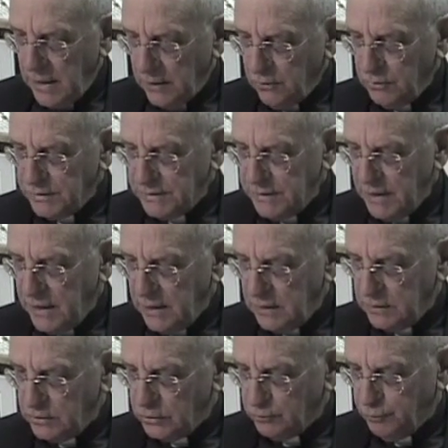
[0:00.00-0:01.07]
La
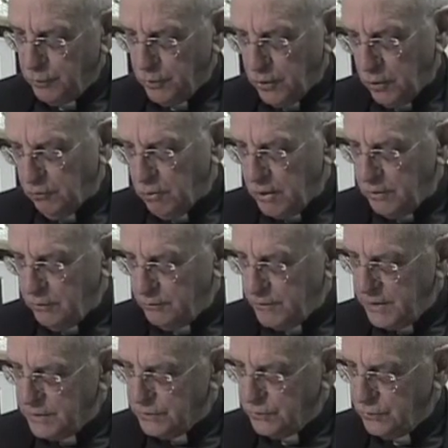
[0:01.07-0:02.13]
continence pour le
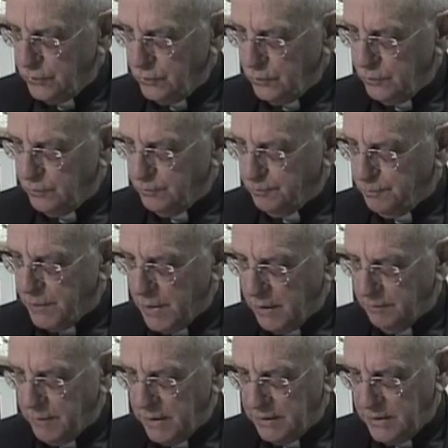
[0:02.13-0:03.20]
royaume des cieux
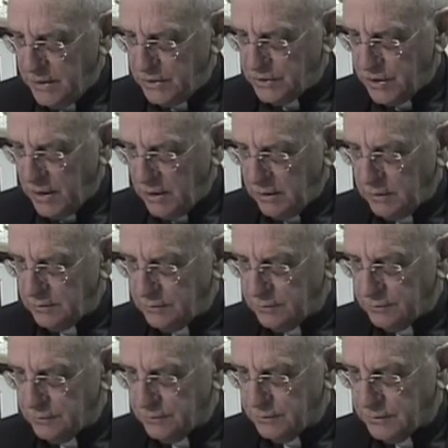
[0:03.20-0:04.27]
permet déjà,
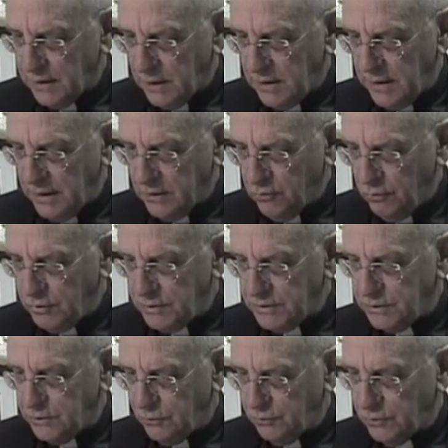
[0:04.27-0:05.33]
dans les
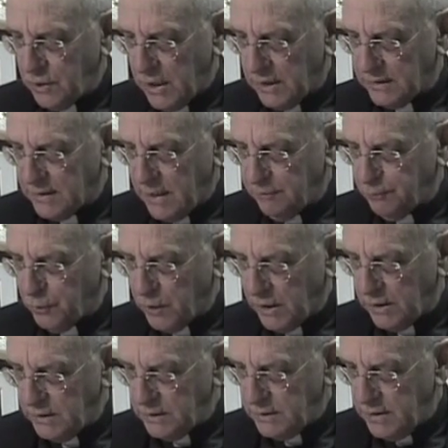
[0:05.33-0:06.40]
conditions de la
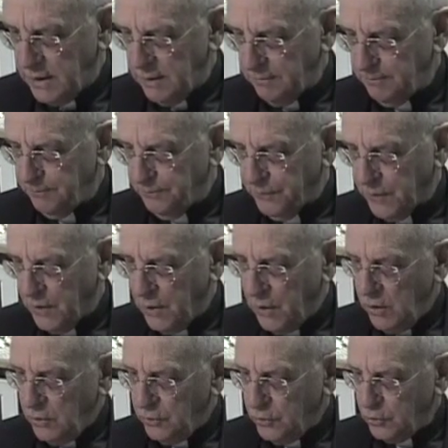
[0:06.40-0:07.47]
temporalité,
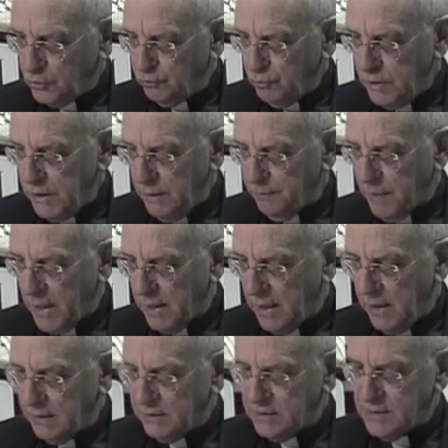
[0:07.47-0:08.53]
de jouir
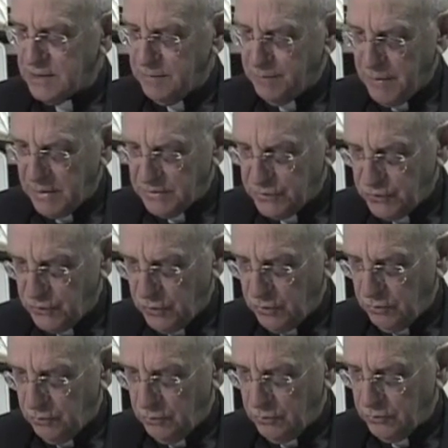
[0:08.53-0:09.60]
par
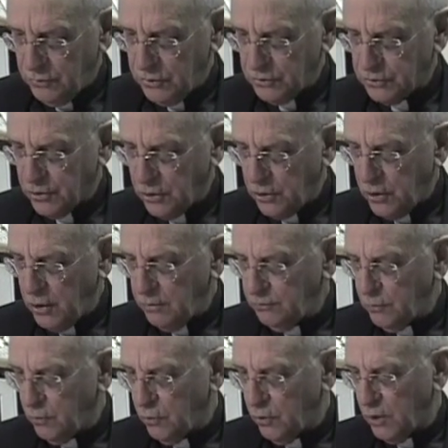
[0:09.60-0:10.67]
anticipation de ce que
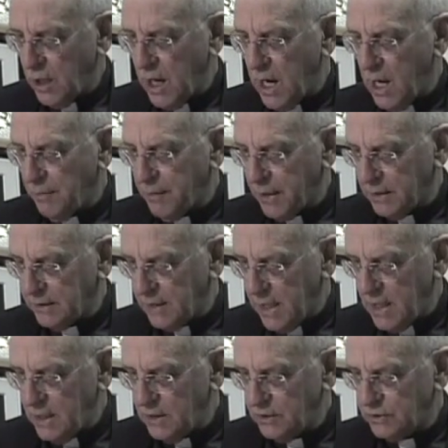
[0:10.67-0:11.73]
l'homme aura en
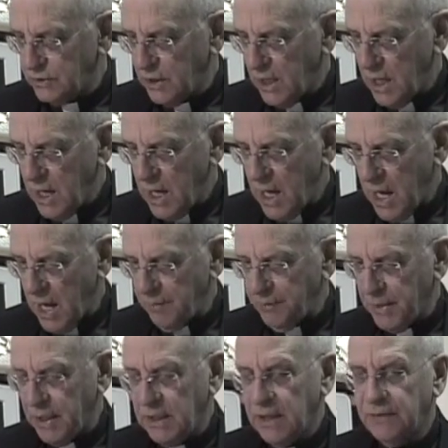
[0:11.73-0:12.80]
partage
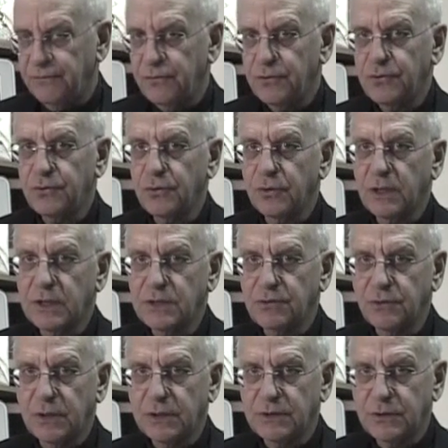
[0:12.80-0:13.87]
après la future
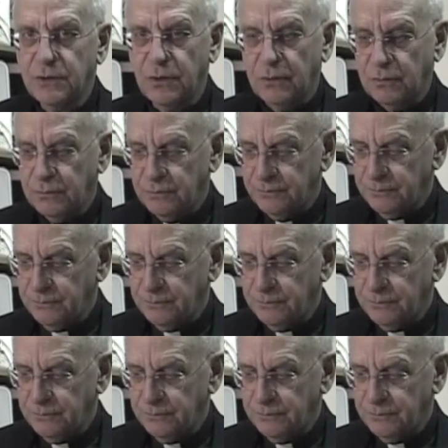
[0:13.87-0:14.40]
résurrection.